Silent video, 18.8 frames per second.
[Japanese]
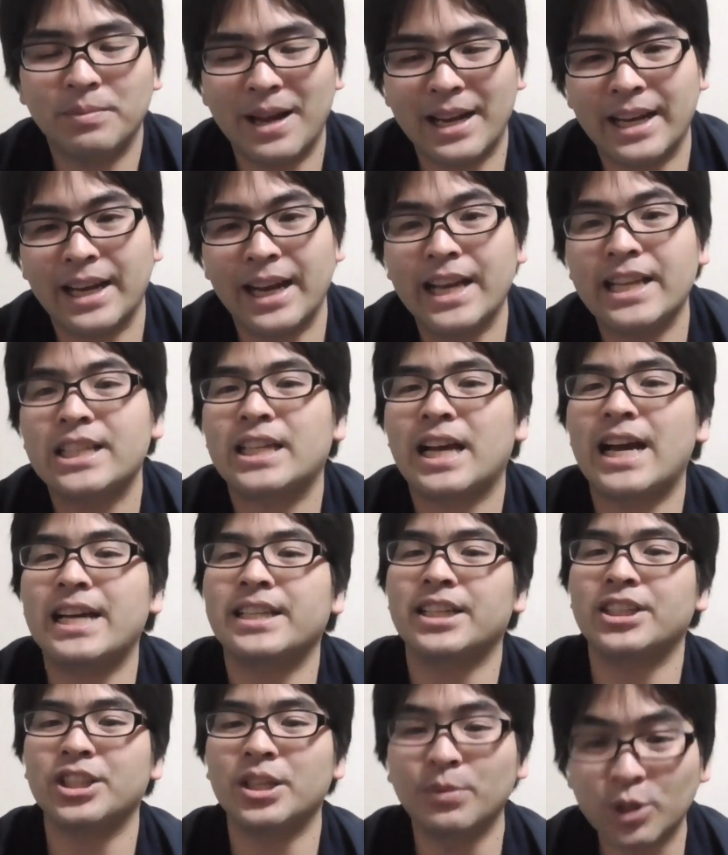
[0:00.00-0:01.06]
まだね、
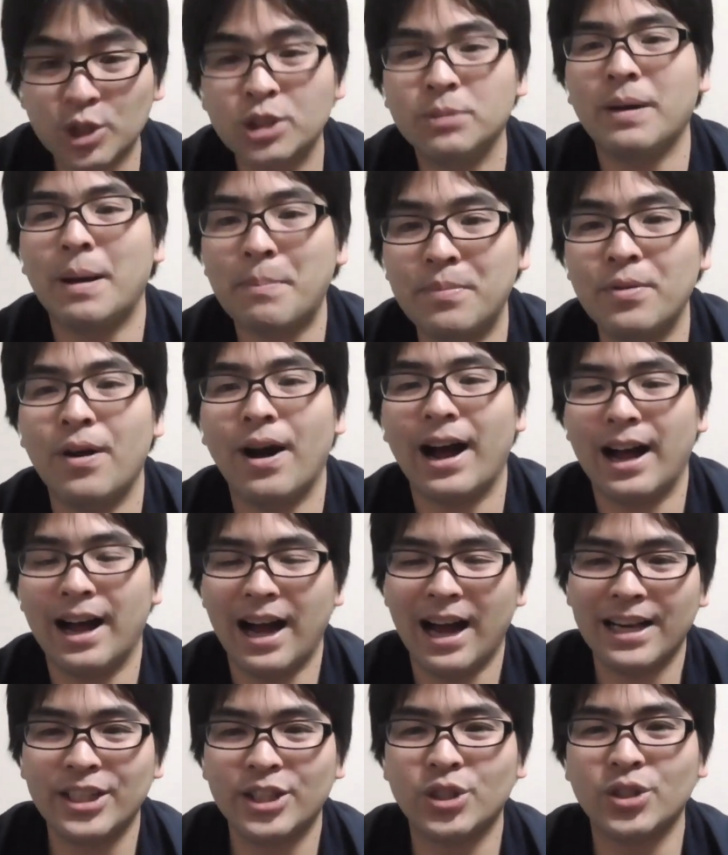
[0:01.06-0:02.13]
解散してもスマップ
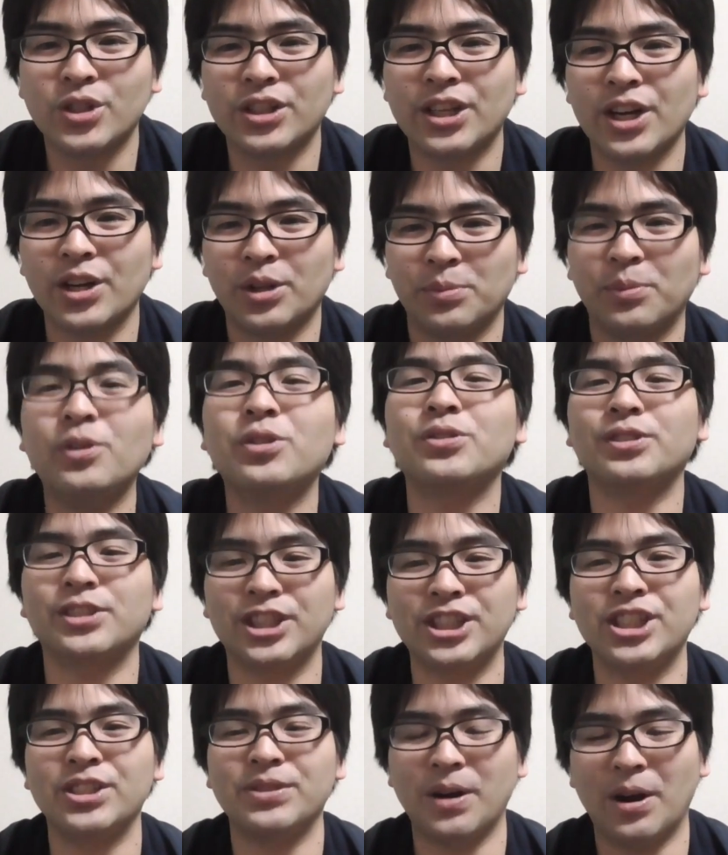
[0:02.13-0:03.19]
はあり続けると僕
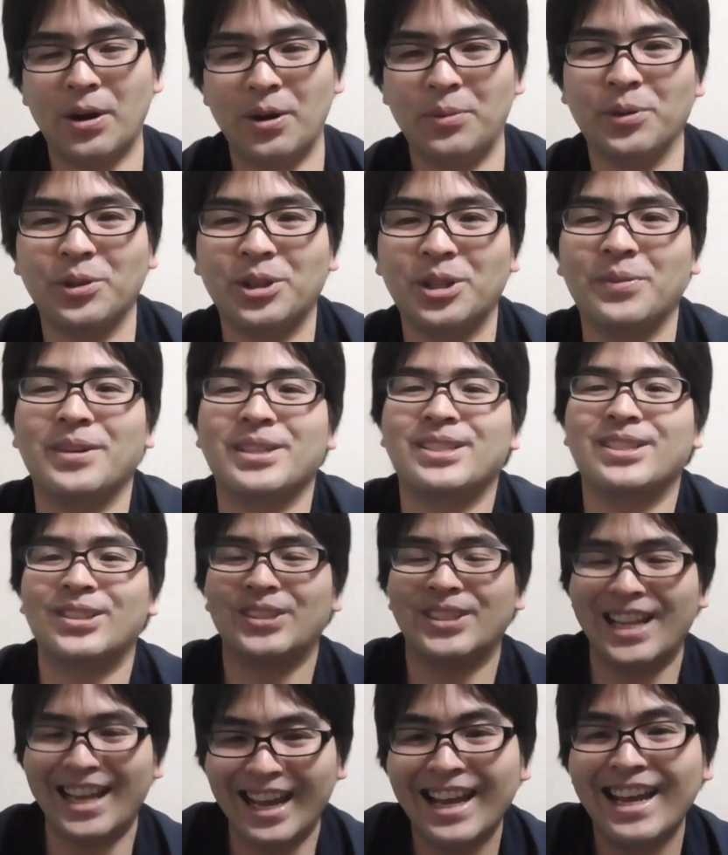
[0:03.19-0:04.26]
自身は思ってます
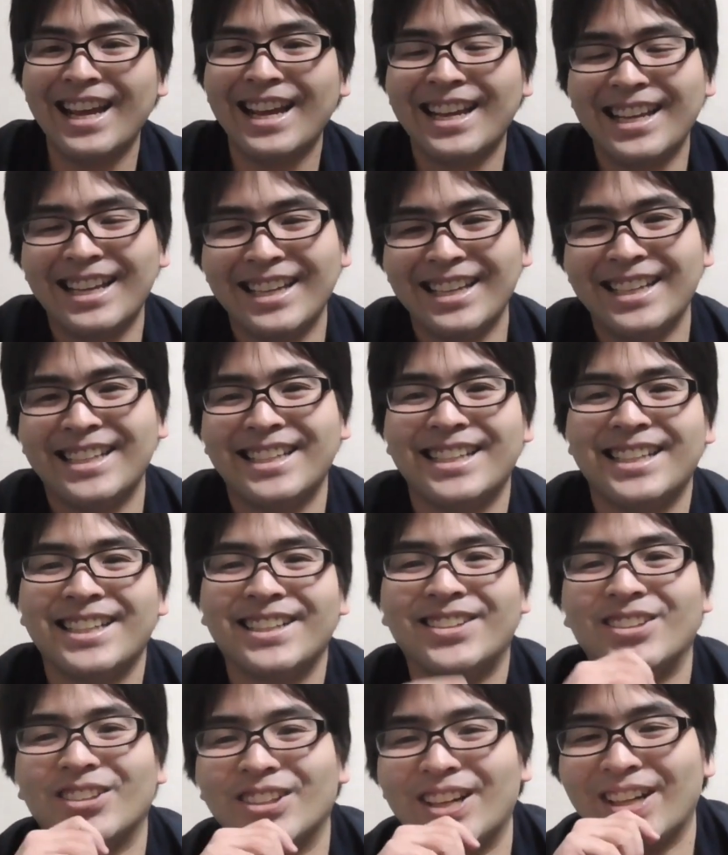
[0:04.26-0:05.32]
ので、
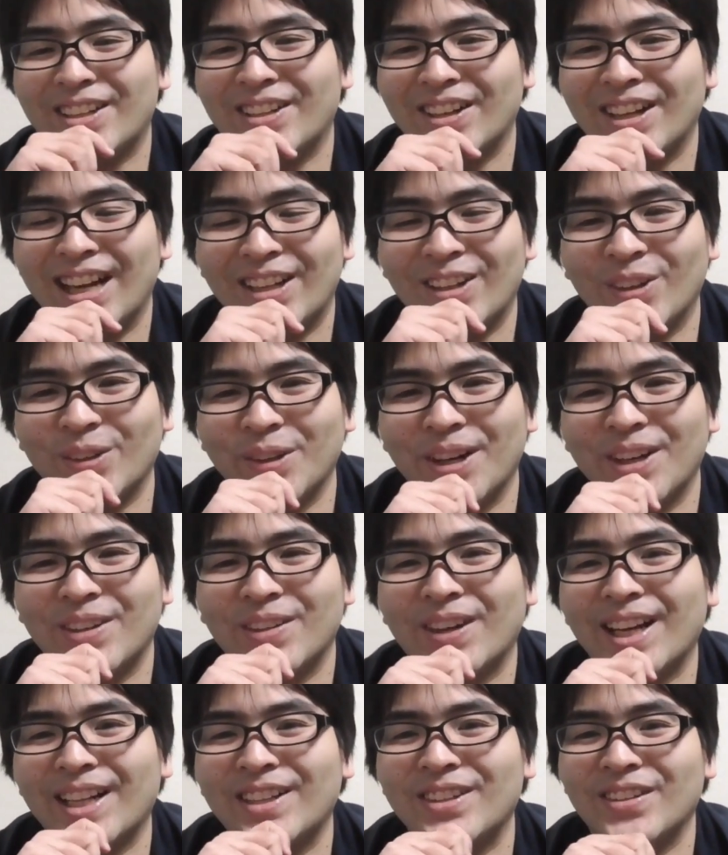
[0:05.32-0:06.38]
この後がどうなる
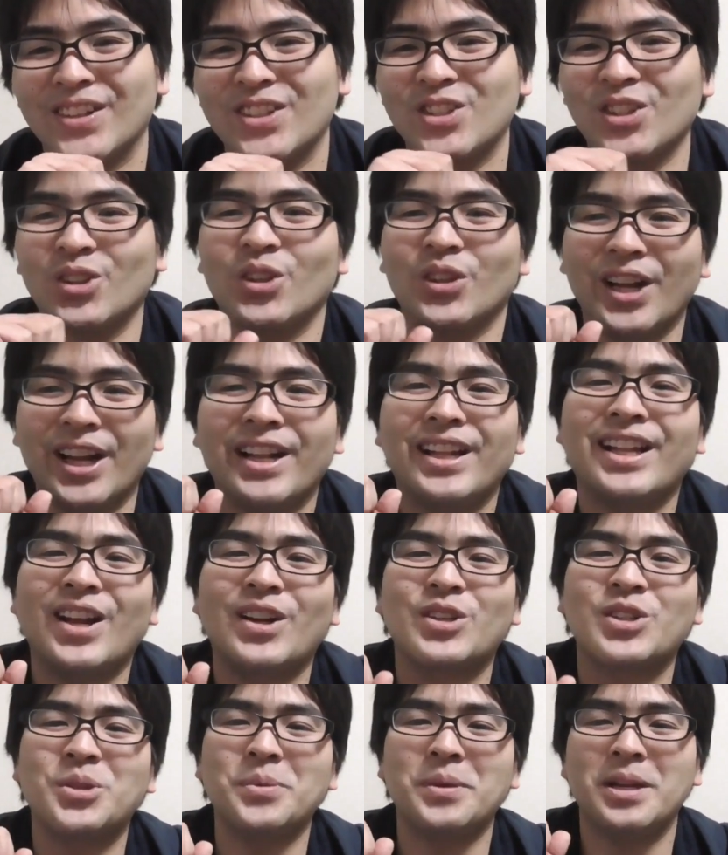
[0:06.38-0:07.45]
のかっていうのはちょっとね、
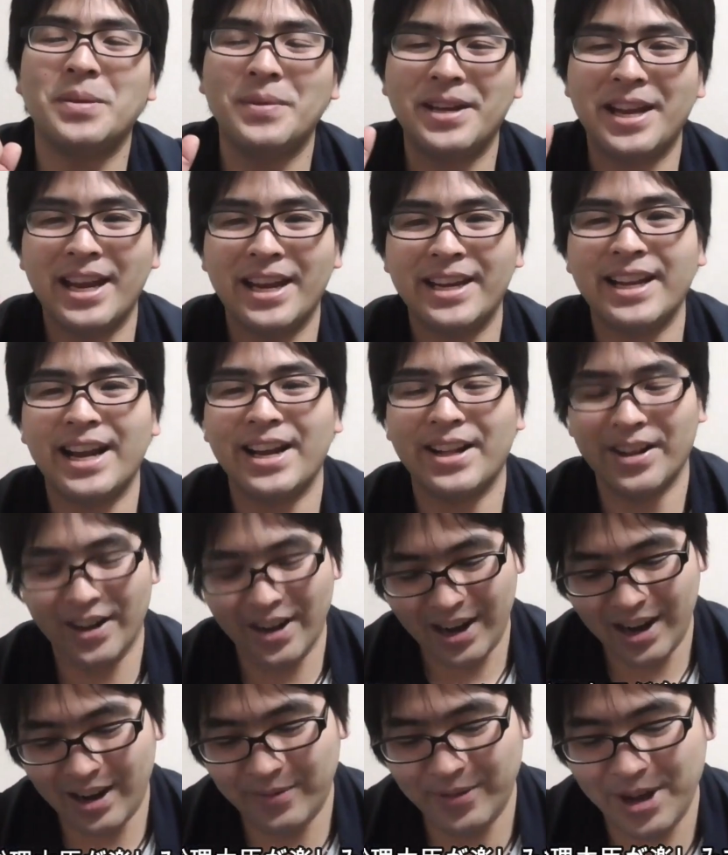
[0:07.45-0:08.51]
楽しみに見ていきたい
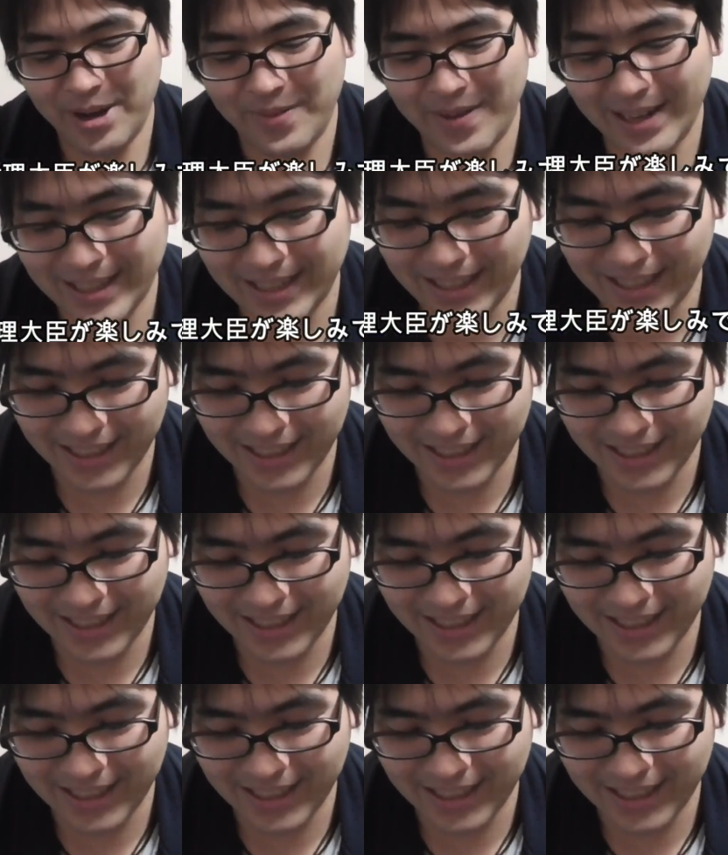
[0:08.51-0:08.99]
と思いま